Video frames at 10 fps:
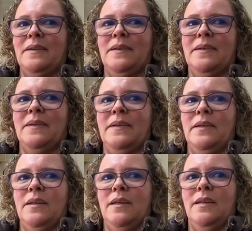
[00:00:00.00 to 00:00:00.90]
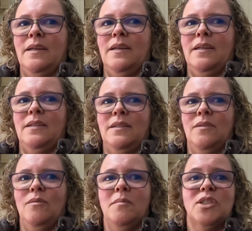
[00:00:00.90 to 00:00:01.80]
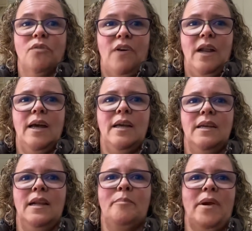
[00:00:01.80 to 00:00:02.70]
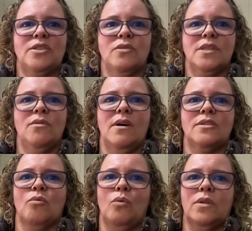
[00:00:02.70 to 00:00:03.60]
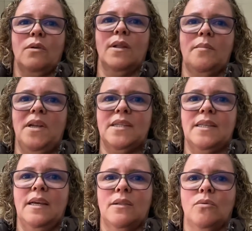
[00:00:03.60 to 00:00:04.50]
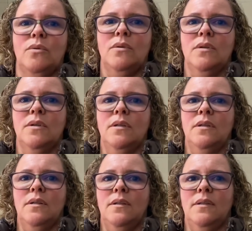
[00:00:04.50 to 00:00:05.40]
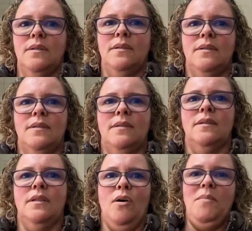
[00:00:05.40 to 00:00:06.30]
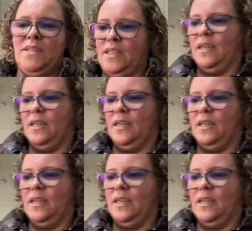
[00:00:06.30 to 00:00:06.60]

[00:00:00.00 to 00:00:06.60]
depois da igreja, eu não sabia que horas. Eu já falei, ali para as 11 horas, o culto igual termina cedo. Mas já com 11 e meia. Não, mas, mas